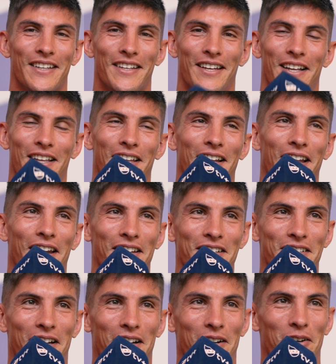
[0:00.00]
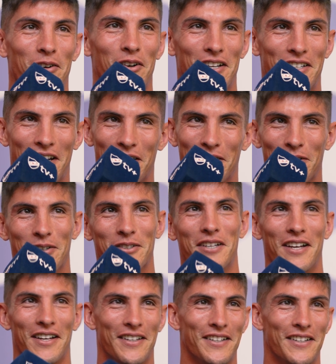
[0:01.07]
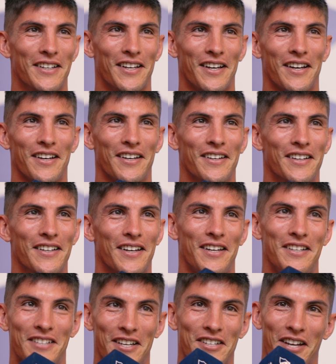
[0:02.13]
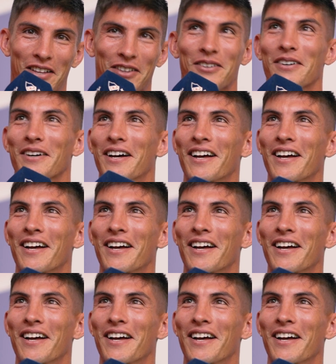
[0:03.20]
El de la risa con el llanto, o sea. Risa y llanto.